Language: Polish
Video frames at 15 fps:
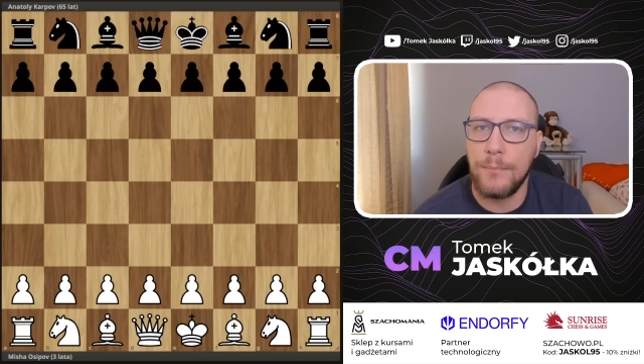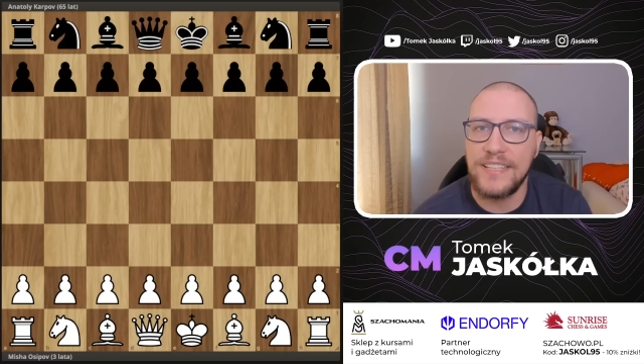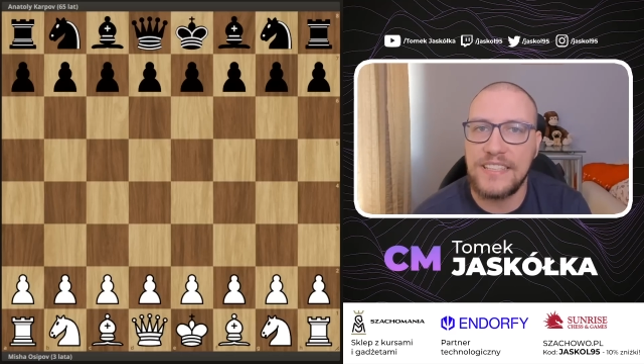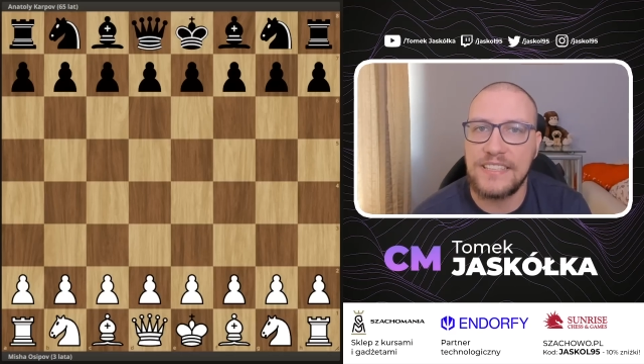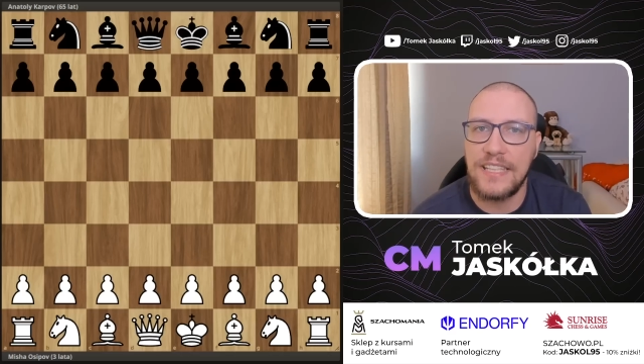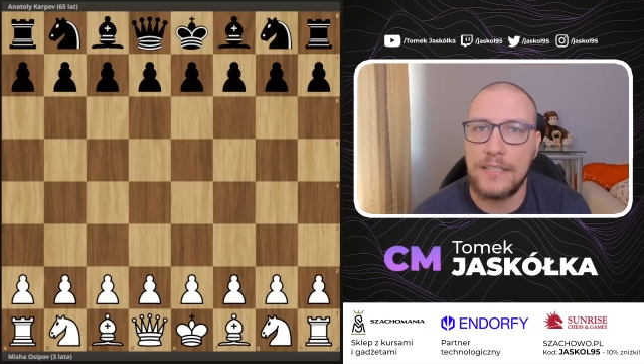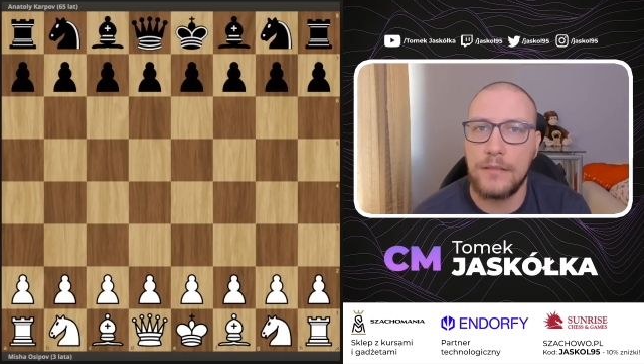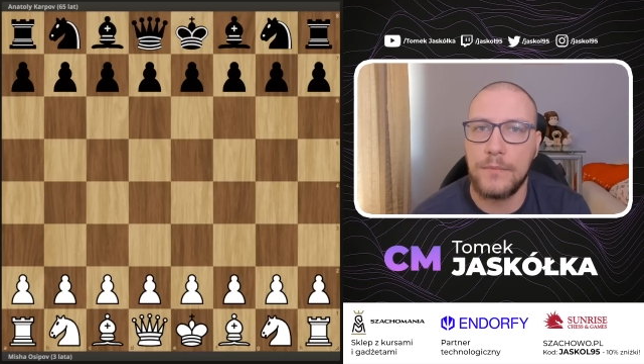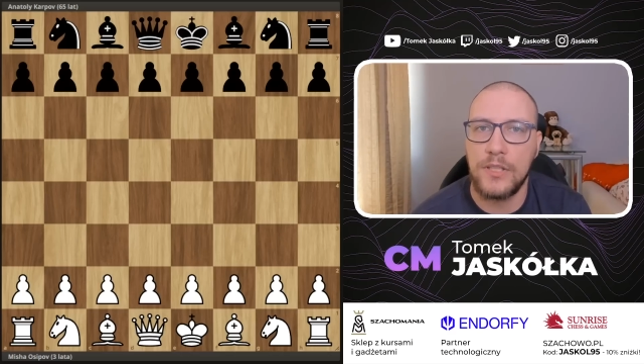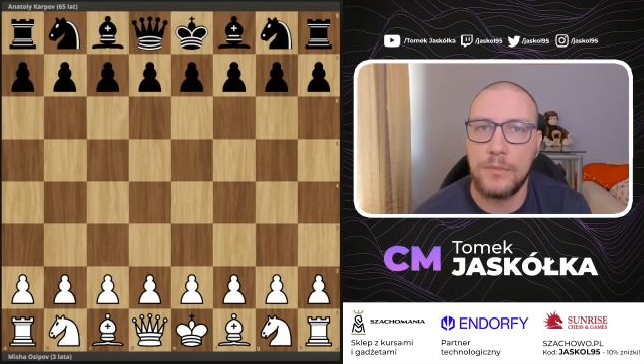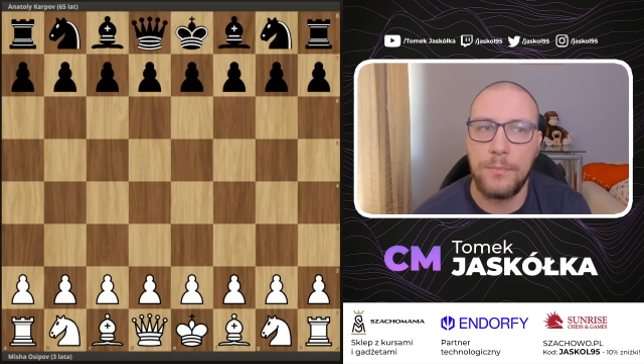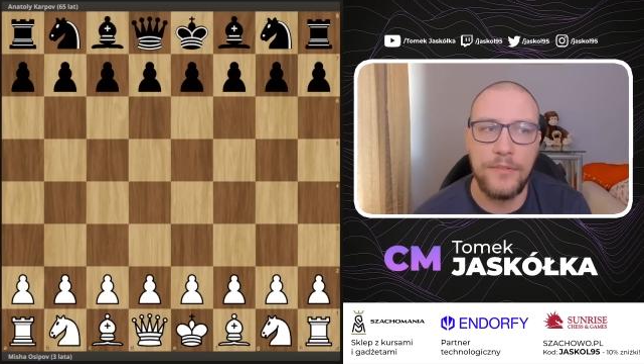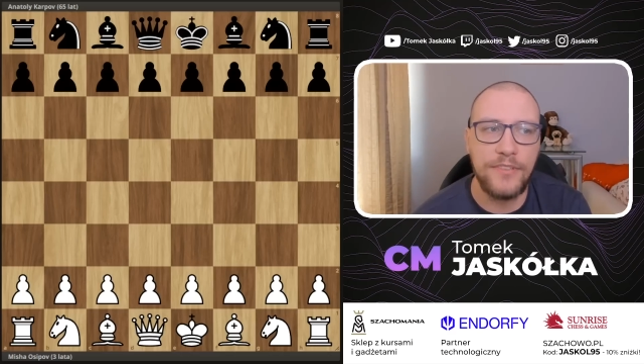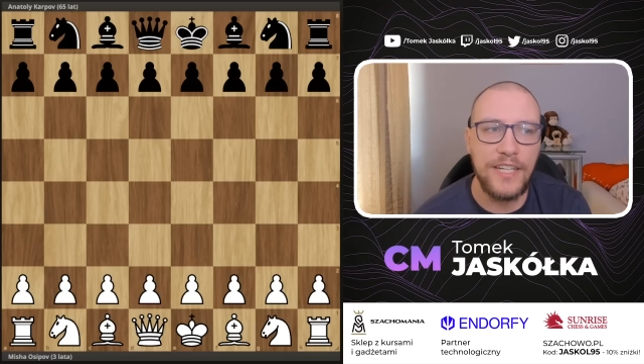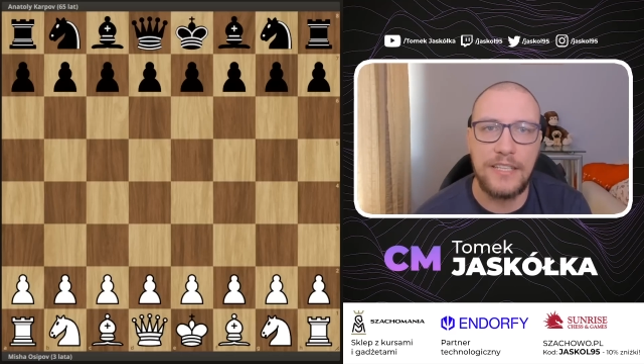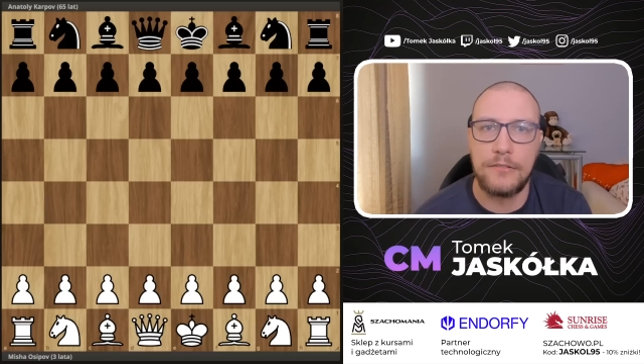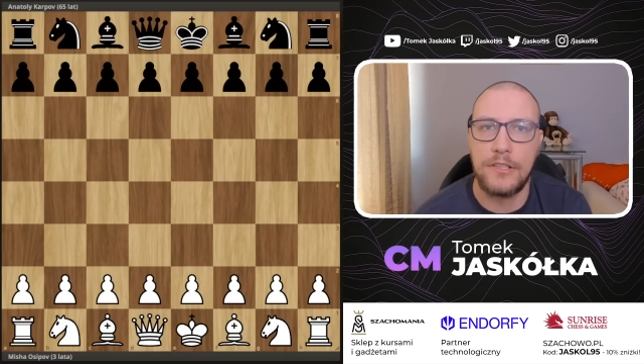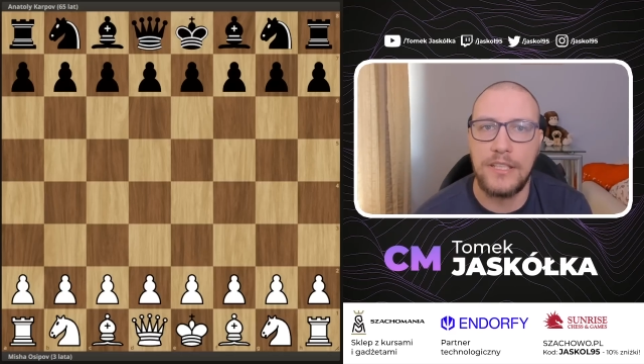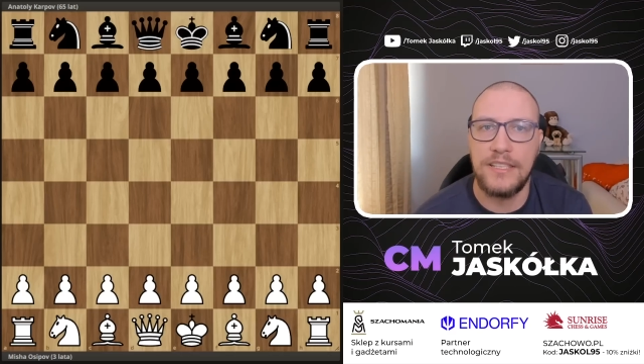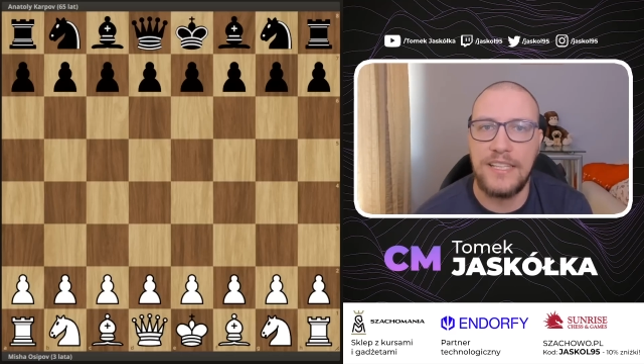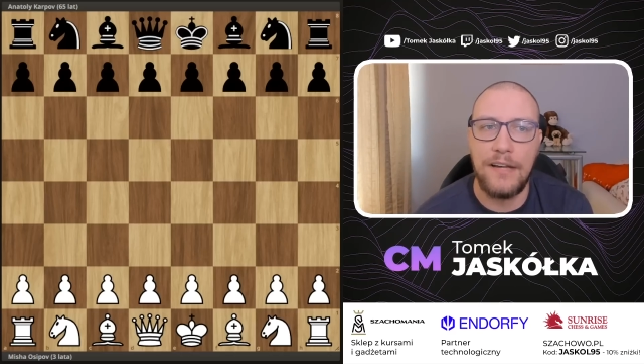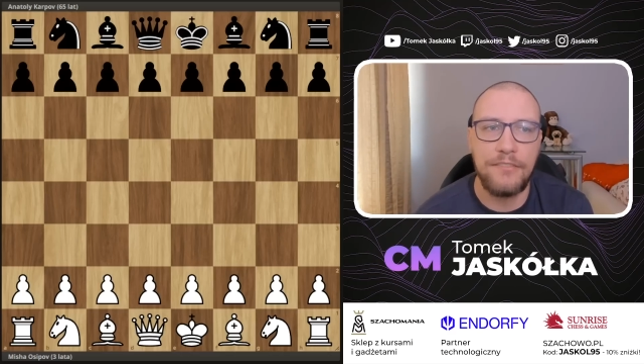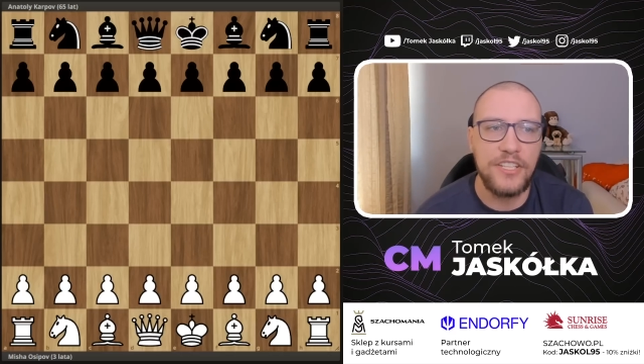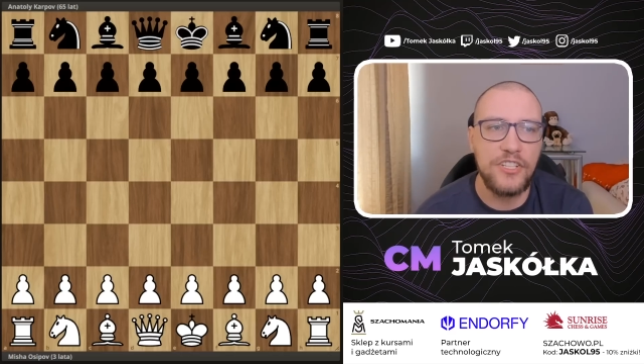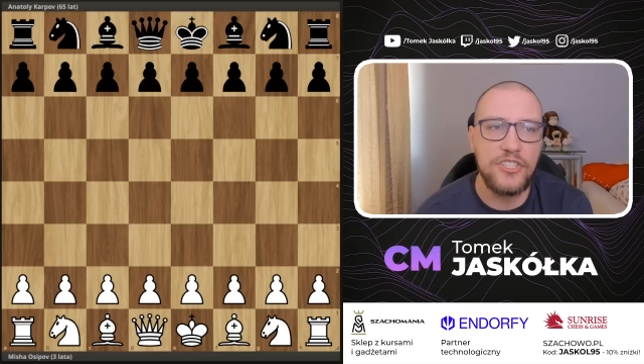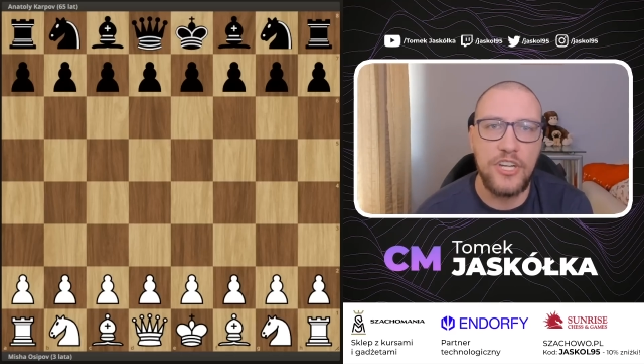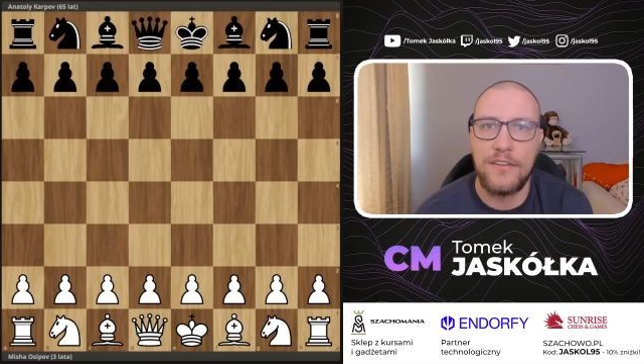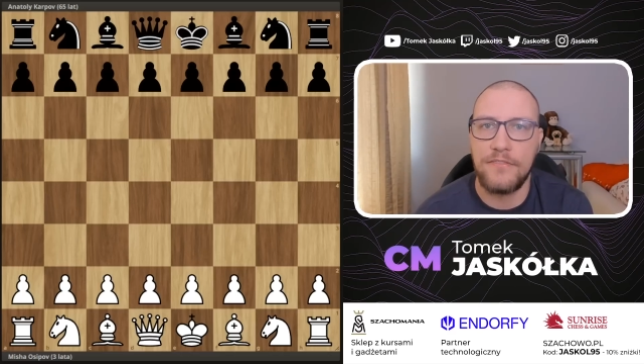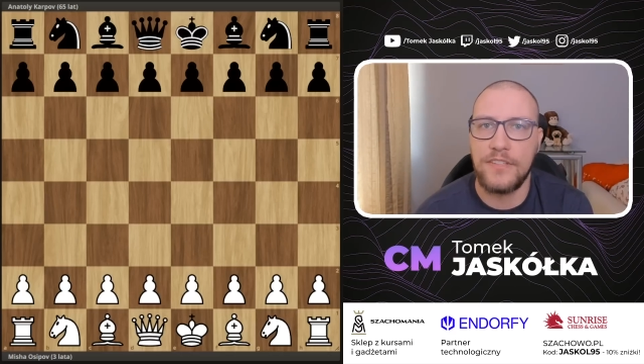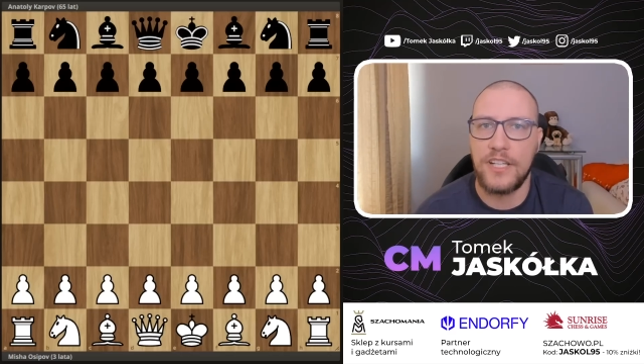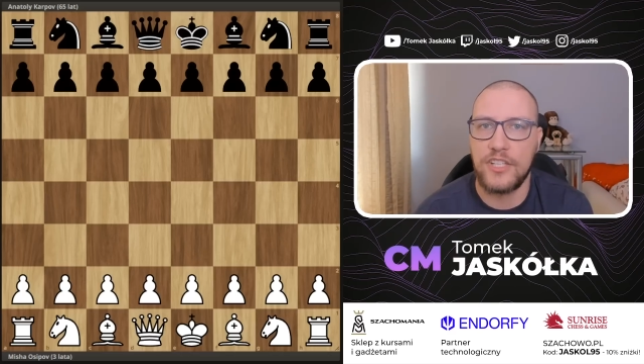będzie za nią odpowiadał Dawid Czerw,